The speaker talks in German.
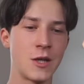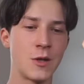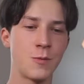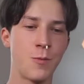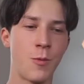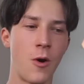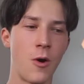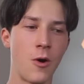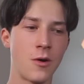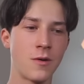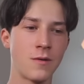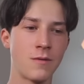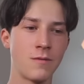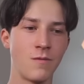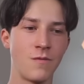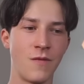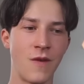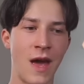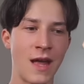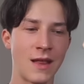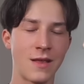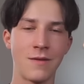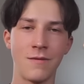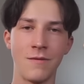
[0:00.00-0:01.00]
Wochen
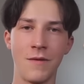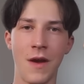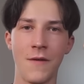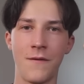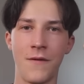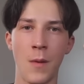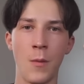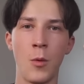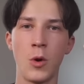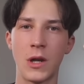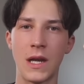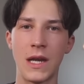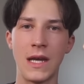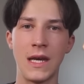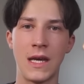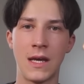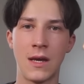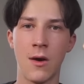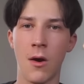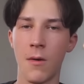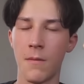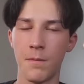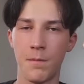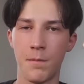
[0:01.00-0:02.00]
hätten wir vermutlich
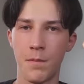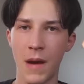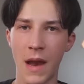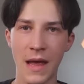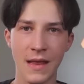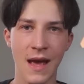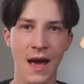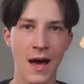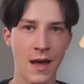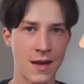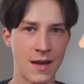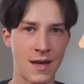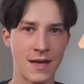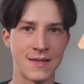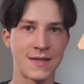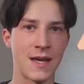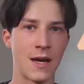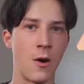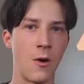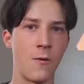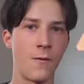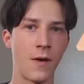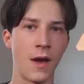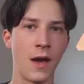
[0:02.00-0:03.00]
komplett anders
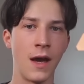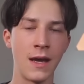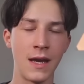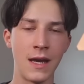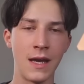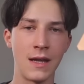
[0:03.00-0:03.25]
darauf reagiert.